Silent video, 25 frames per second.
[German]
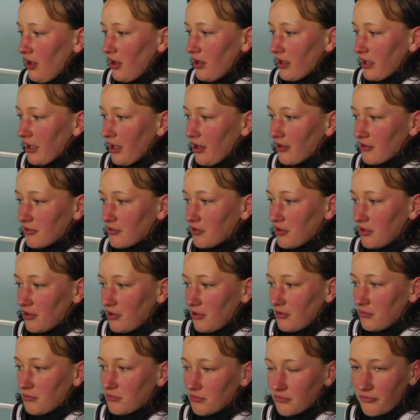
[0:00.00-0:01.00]
ja,
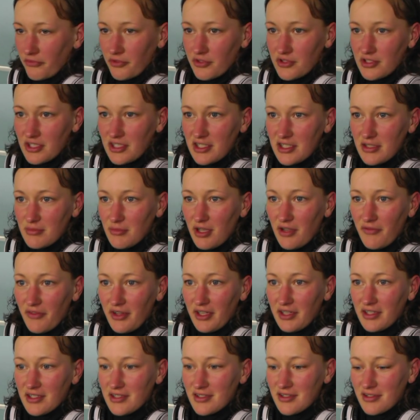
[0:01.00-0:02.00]
ähm, fürs nächste Mal
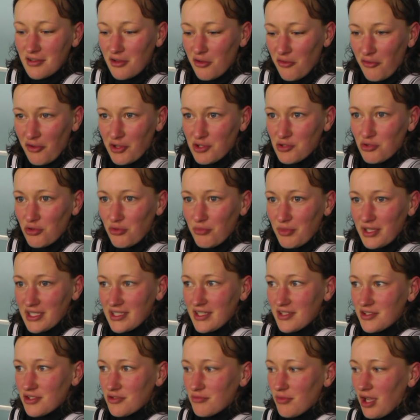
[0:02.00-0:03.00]
werde ich es versuchen,
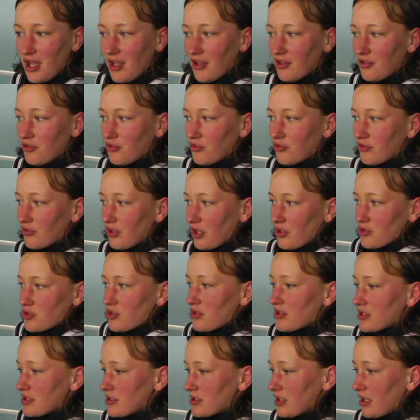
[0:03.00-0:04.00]
besser zu machen. Und
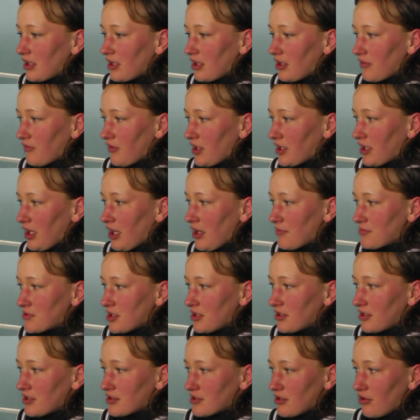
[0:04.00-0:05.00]
ansonsten denke ich, war die
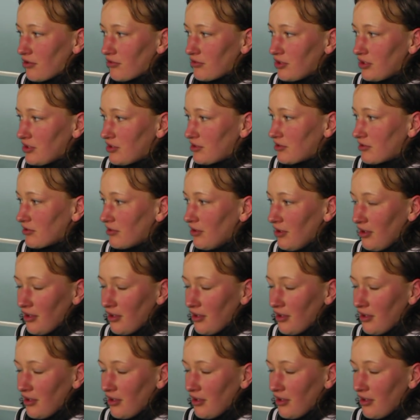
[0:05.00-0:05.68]
Halbzeit jetzt auch nicht